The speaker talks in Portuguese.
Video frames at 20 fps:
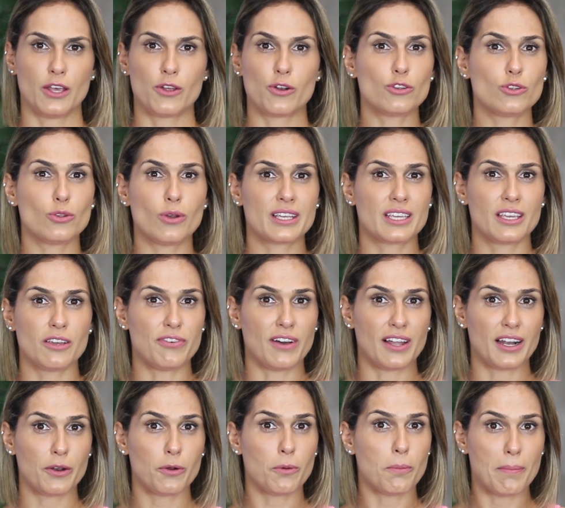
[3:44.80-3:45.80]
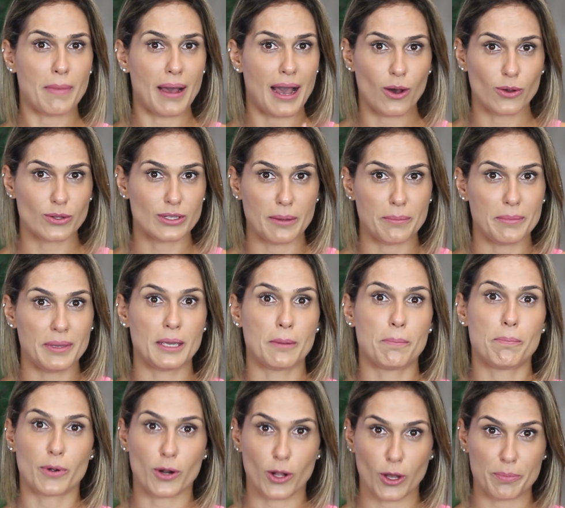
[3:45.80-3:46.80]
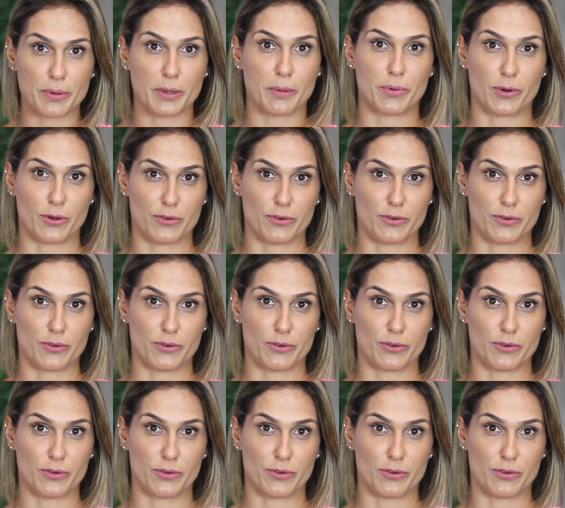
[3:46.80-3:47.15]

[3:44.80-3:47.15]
Eu não estou aqui falando mal da minha própria